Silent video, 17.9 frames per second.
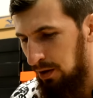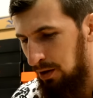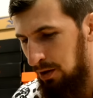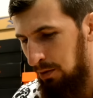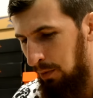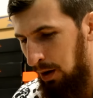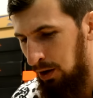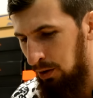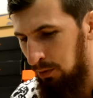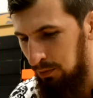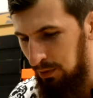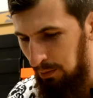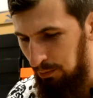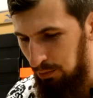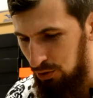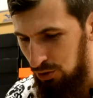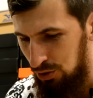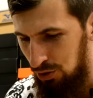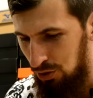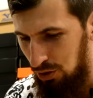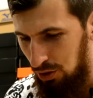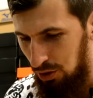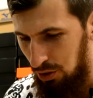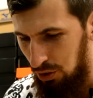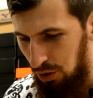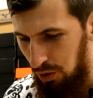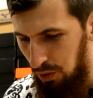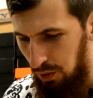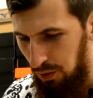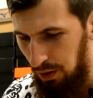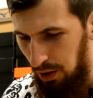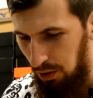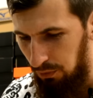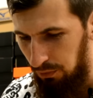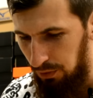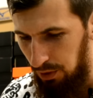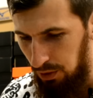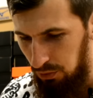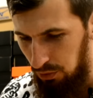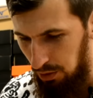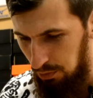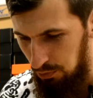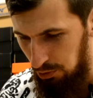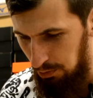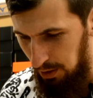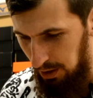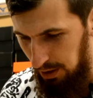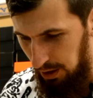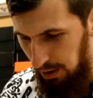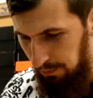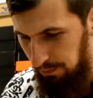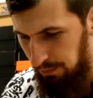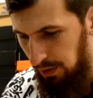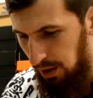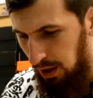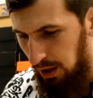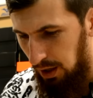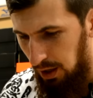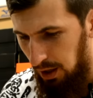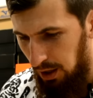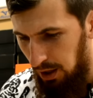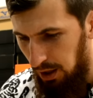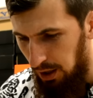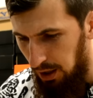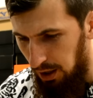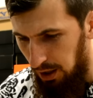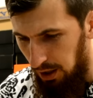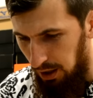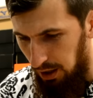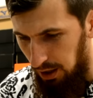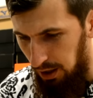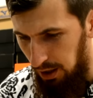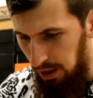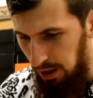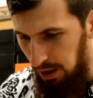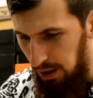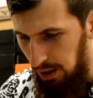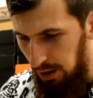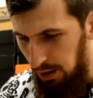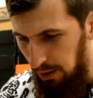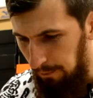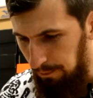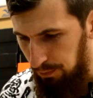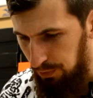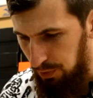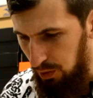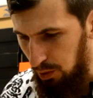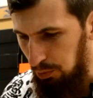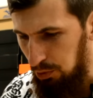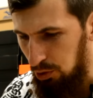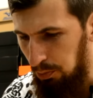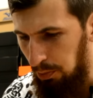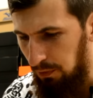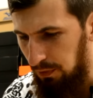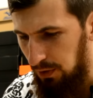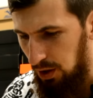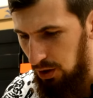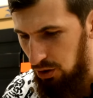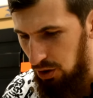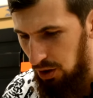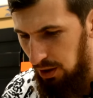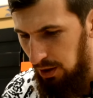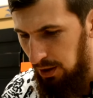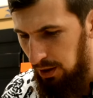y, mają tam po 30 tysięcy znaków w niektórych przypadkach. Y, co by tu powiedzieć?